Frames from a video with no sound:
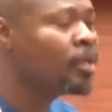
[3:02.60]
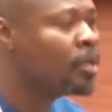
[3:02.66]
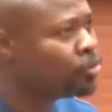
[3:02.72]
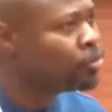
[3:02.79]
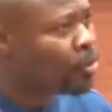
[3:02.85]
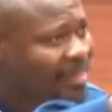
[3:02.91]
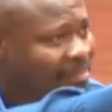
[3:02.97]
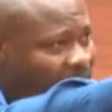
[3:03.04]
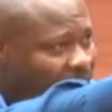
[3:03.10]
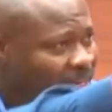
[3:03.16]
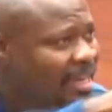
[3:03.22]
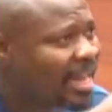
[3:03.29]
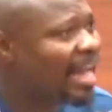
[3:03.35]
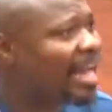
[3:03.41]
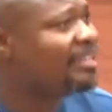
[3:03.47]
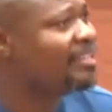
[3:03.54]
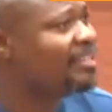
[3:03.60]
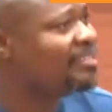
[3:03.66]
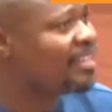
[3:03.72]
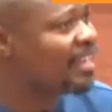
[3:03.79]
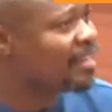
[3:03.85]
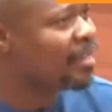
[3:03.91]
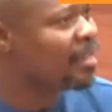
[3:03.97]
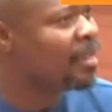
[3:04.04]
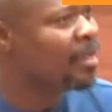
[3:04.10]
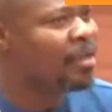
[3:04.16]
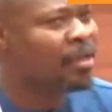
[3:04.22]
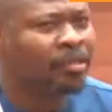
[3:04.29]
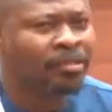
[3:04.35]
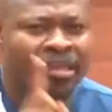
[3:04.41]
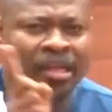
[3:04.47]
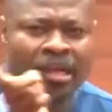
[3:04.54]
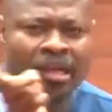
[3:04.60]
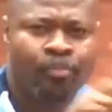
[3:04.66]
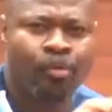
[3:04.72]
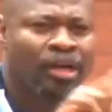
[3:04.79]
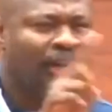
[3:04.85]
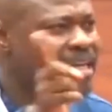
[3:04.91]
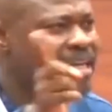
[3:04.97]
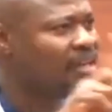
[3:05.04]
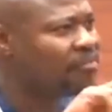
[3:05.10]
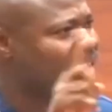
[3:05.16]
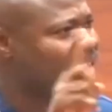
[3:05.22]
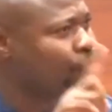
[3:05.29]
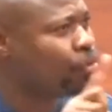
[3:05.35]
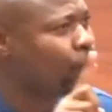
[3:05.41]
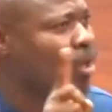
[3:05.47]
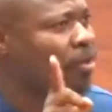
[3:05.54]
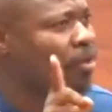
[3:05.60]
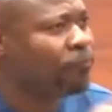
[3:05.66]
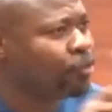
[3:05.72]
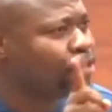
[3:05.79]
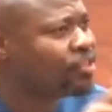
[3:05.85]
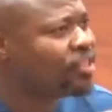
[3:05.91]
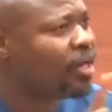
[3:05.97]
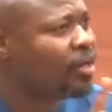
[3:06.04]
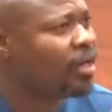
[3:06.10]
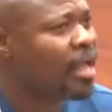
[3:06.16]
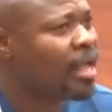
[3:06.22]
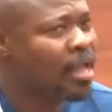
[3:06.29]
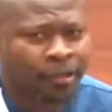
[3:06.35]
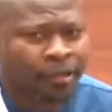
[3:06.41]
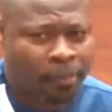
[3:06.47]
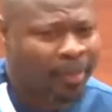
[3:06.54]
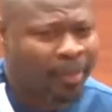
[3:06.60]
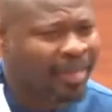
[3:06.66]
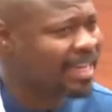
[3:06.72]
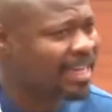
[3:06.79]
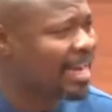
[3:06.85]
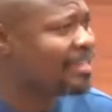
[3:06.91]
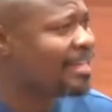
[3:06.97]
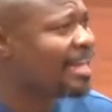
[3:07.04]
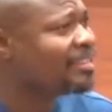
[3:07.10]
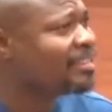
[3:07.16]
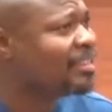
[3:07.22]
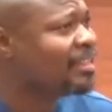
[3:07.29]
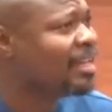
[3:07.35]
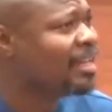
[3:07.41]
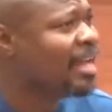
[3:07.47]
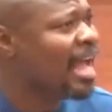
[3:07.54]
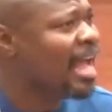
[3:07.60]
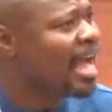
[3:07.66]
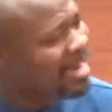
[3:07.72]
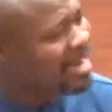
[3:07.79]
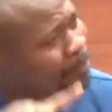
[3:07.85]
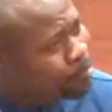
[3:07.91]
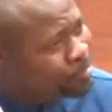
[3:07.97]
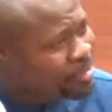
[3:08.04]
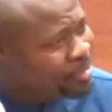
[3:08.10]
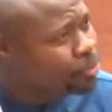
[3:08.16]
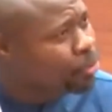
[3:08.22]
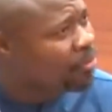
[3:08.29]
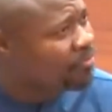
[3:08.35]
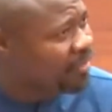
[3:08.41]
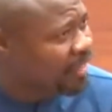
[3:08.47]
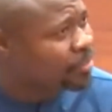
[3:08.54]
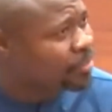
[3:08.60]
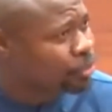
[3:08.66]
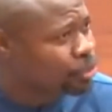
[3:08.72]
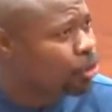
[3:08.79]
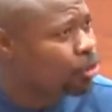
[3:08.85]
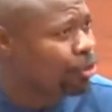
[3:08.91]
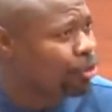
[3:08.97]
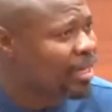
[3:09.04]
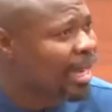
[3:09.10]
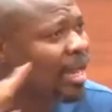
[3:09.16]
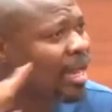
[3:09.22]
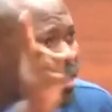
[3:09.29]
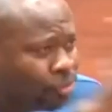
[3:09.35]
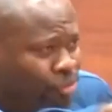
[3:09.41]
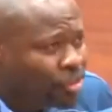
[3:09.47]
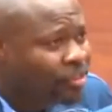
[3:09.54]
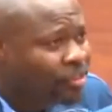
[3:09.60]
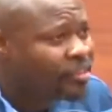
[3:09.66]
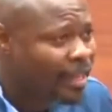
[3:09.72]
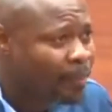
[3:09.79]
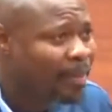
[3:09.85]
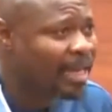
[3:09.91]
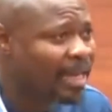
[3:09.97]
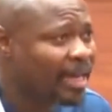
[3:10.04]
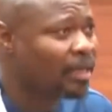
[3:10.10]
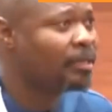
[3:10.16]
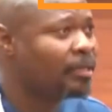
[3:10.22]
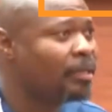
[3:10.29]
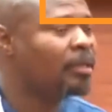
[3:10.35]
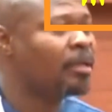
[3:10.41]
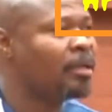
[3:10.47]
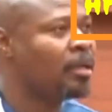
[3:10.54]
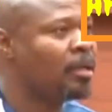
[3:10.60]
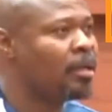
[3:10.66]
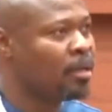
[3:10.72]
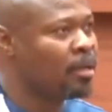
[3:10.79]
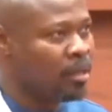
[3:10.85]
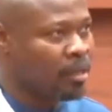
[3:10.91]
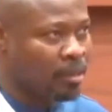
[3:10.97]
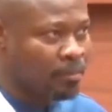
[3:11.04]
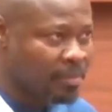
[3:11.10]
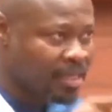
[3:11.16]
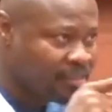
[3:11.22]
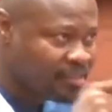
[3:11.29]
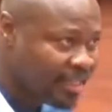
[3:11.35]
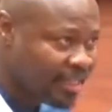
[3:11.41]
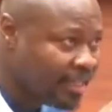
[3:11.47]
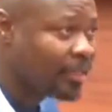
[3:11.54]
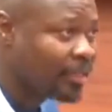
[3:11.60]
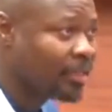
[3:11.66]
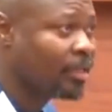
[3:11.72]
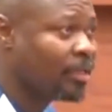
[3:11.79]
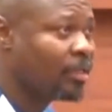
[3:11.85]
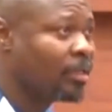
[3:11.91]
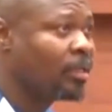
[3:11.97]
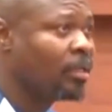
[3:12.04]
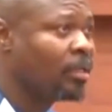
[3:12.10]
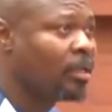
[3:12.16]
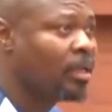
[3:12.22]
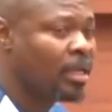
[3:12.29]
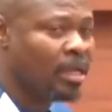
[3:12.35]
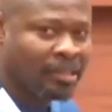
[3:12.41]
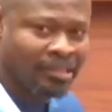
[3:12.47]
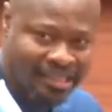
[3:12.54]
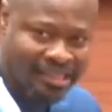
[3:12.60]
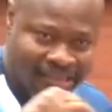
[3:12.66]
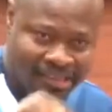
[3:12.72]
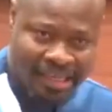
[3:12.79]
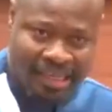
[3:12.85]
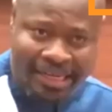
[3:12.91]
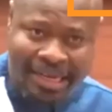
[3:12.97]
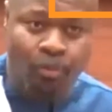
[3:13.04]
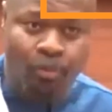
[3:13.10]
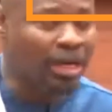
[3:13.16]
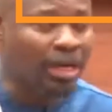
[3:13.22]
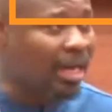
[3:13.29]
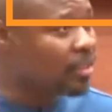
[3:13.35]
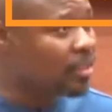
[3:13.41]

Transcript: Thomas Sankara disait, si le Burkina Faso refuse seul de payer la dette, à la prochaine conférence de l'OIA, je ne serai pas là. Mais si cette CDAO-là